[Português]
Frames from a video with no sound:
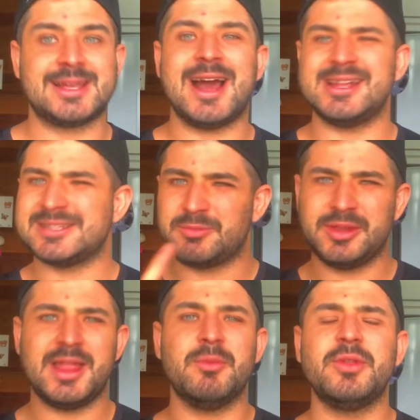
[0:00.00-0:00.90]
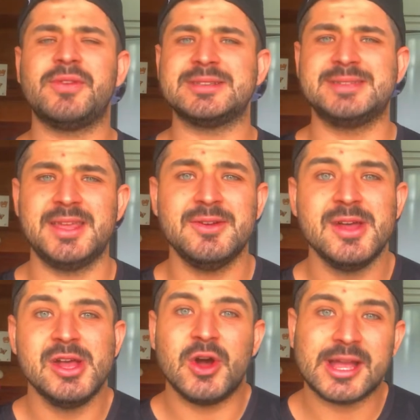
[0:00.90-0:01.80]
Cara, essa proteína é muito facinho,
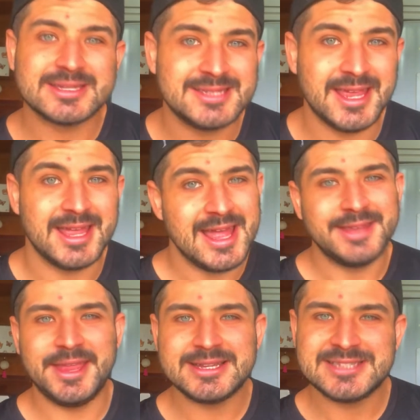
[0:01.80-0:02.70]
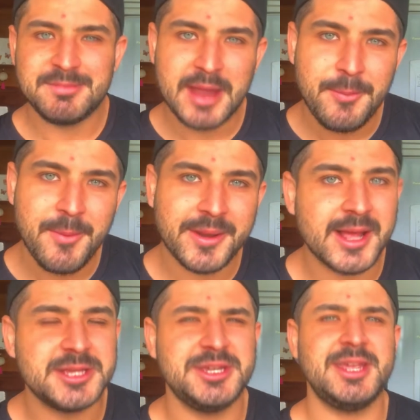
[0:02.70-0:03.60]
só que assim, tem que ser bem
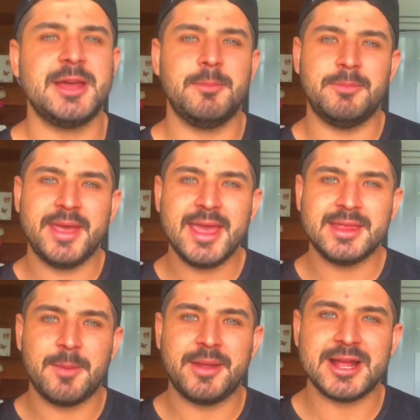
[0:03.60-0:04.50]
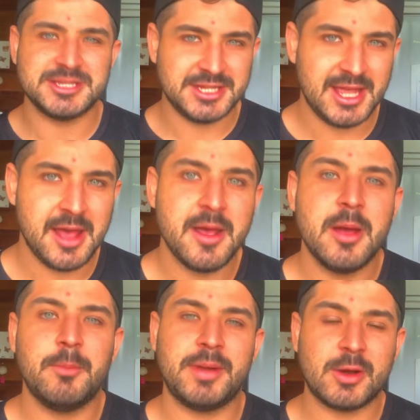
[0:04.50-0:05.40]
preparadinha, bem temperadinha
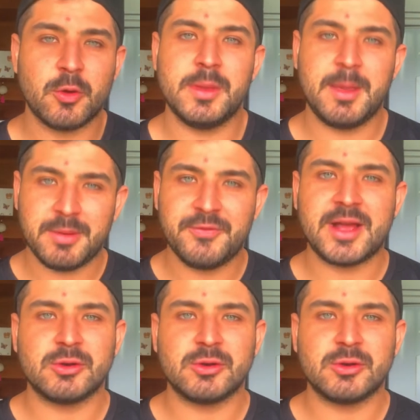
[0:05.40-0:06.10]
para comer e para ficar